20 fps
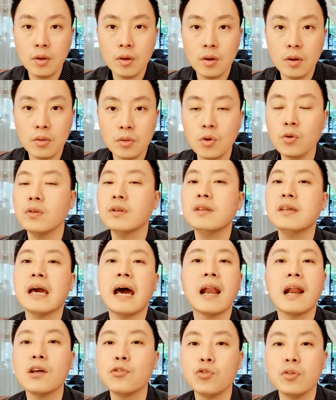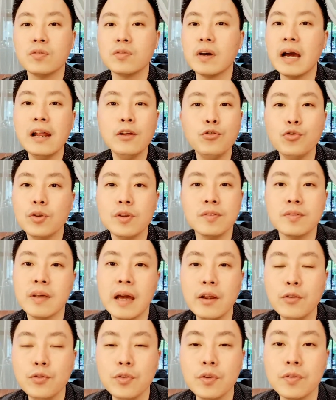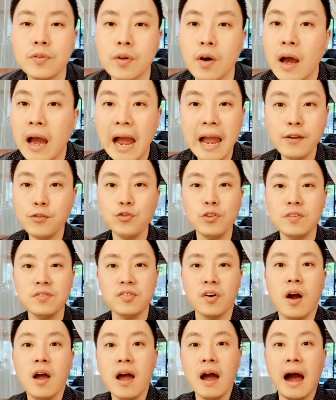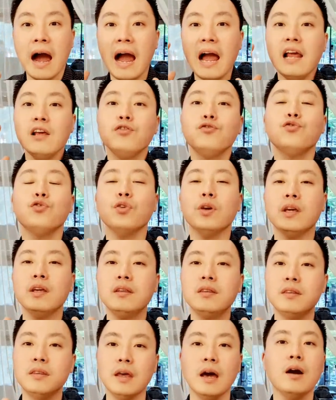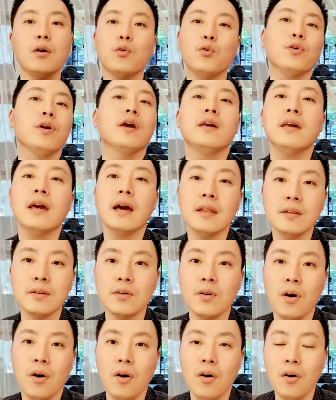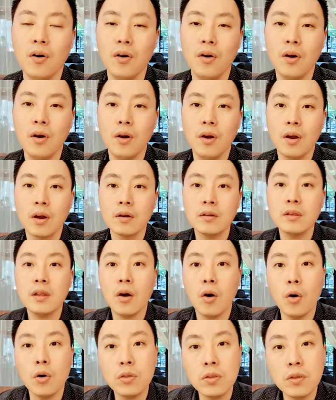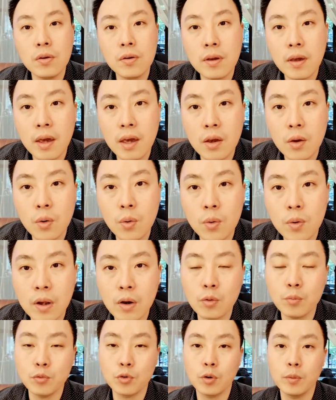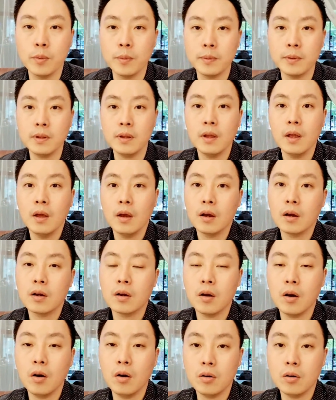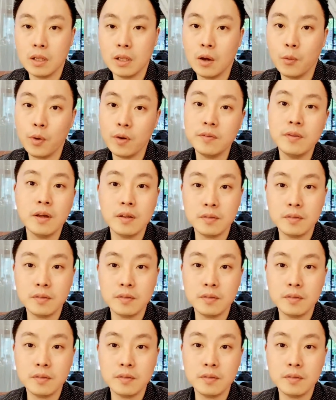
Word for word: 너는 잘할 수 있어 할 수 있어 할 수 있어 할 수 있어 할 수 있다고 얘기하는 거 근데 어떻게 해요? 라고 물어보면 어 그냥 회사